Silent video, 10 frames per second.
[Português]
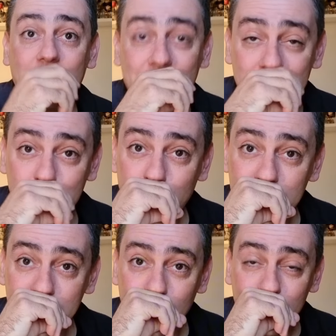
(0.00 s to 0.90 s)
Na verdade,
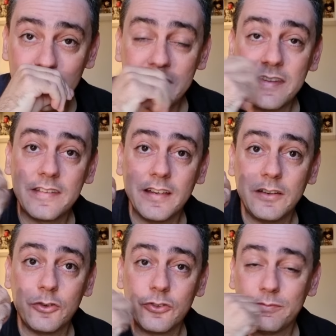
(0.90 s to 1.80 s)
depois de todos esses
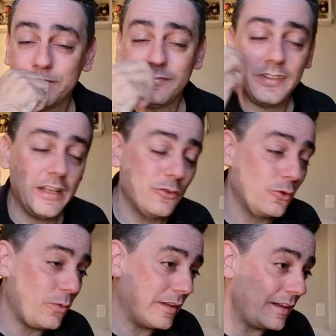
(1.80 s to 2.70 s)
anos, lendo
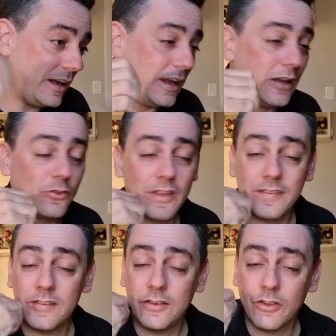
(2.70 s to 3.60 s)
os quadrinhos,
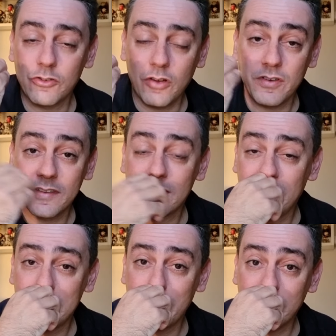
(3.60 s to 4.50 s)
assistindo as novas
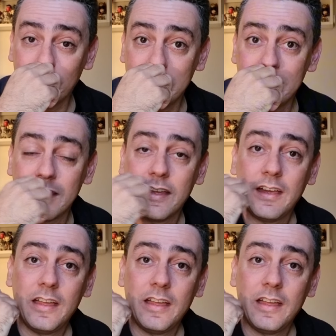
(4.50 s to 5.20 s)
animações,